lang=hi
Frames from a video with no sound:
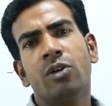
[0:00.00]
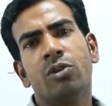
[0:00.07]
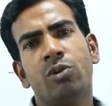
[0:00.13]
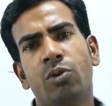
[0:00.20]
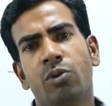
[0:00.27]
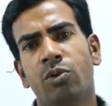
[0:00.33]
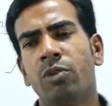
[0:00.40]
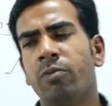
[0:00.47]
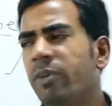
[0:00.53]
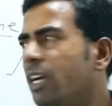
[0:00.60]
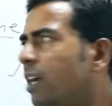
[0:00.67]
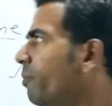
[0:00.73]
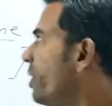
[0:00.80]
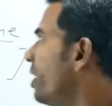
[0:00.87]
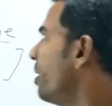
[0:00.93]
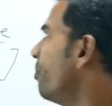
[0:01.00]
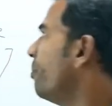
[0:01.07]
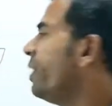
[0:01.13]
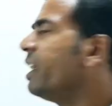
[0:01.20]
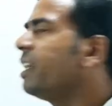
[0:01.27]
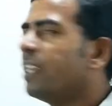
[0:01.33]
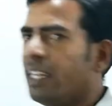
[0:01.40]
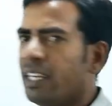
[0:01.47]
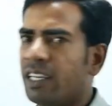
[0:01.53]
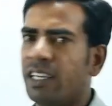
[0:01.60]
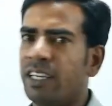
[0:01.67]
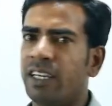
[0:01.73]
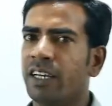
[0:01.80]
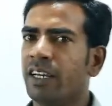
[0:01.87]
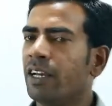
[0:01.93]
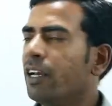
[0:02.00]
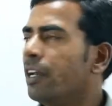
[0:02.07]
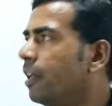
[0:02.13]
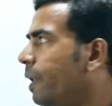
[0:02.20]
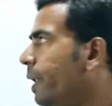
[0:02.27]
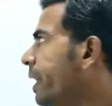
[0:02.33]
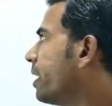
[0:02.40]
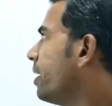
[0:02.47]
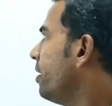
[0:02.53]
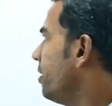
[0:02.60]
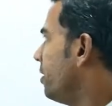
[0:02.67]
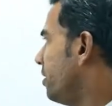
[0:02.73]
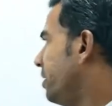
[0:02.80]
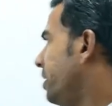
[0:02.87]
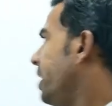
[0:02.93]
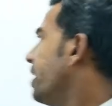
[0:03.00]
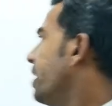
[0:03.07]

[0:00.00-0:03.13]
तो उनमें हमने नंबरिंग नहीं की लेकिन ये